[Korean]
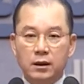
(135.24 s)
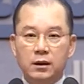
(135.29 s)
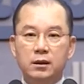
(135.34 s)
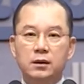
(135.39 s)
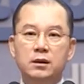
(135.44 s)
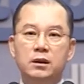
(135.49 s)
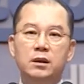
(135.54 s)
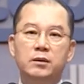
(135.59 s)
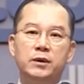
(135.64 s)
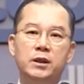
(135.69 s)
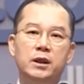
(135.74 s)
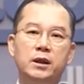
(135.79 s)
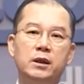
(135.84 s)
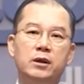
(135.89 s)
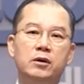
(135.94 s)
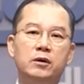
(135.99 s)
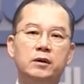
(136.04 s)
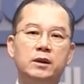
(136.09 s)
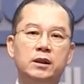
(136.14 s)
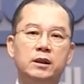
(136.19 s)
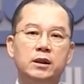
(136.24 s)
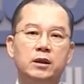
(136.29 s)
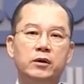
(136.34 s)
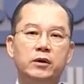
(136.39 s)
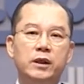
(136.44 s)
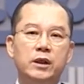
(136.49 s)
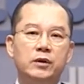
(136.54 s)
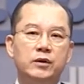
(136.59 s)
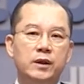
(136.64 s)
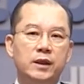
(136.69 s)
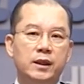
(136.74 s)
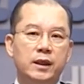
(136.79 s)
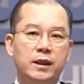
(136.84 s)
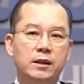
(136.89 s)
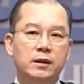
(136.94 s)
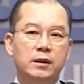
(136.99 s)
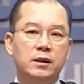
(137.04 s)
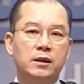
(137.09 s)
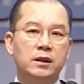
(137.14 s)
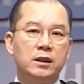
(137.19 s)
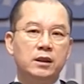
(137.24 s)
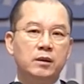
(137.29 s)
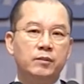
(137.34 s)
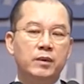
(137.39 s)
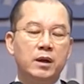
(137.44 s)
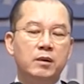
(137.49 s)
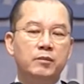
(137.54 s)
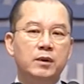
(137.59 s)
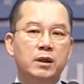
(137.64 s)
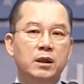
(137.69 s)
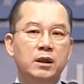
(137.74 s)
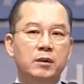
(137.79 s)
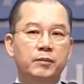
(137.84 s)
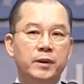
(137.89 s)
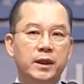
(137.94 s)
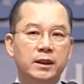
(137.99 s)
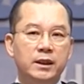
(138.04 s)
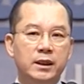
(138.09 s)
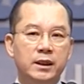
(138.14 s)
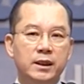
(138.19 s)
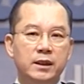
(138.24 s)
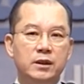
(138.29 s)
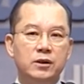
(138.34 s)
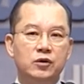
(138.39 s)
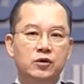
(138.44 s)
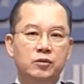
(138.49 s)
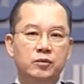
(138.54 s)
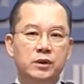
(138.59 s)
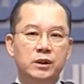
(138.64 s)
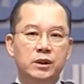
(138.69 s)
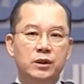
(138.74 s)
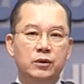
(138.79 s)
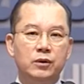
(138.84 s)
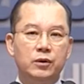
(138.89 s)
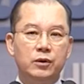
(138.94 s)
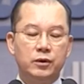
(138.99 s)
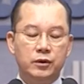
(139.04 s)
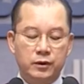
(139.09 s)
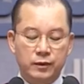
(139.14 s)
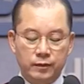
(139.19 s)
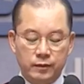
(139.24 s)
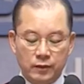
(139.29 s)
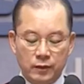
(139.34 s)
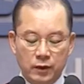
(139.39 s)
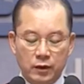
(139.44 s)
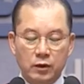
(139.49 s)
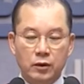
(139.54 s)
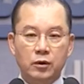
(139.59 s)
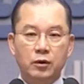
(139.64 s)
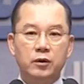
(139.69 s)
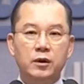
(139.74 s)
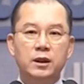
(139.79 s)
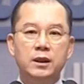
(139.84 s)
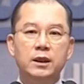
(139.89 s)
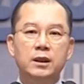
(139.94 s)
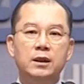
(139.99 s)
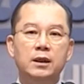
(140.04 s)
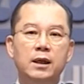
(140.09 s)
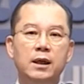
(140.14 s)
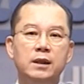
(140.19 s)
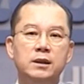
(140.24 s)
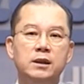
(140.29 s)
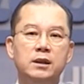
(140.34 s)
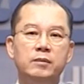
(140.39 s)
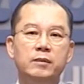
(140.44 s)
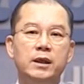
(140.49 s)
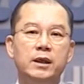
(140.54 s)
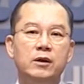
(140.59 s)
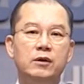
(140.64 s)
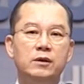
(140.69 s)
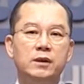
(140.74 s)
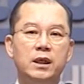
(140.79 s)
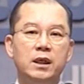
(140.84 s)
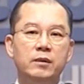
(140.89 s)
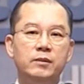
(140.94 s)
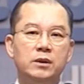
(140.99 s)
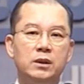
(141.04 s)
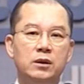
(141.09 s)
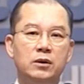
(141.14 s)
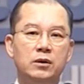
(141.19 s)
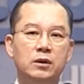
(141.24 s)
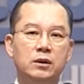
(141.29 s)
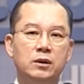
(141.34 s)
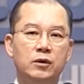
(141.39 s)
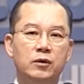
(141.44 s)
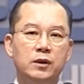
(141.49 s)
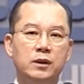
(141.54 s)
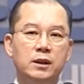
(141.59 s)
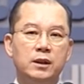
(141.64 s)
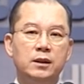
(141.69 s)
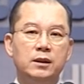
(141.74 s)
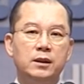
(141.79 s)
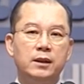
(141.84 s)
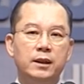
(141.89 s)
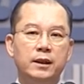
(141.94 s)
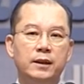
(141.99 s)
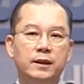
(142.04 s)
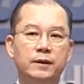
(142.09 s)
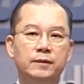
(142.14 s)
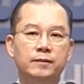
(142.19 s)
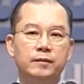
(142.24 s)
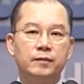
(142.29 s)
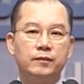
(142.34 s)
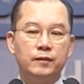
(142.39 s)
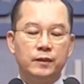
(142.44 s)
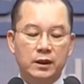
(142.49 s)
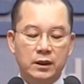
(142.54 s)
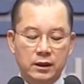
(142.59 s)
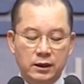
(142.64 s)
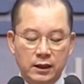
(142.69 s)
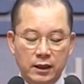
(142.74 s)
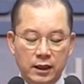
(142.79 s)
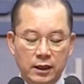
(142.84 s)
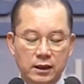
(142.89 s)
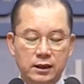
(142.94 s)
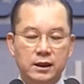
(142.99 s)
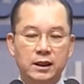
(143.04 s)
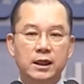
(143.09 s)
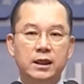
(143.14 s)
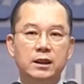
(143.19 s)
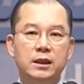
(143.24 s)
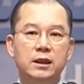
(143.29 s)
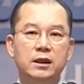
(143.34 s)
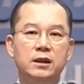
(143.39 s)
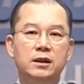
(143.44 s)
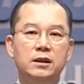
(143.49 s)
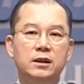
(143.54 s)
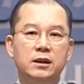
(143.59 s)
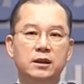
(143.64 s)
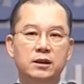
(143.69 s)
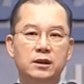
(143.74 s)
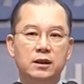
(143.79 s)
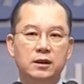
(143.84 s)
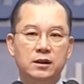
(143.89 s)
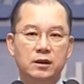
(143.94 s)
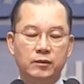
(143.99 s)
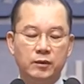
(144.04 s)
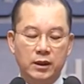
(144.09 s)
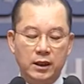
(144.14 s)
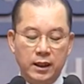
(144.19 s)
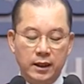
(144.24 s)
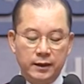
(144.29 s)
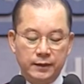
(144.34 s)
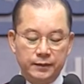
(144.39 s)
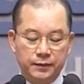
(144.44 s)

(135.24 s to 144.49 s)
12절에 기록된 대로 예수님께서는 어젯밤을 베다에서 주무시고 오늘 이른 아침에 예루살렘 성으로 들어오셨는데 그때 시장길을 느끼셨습니다.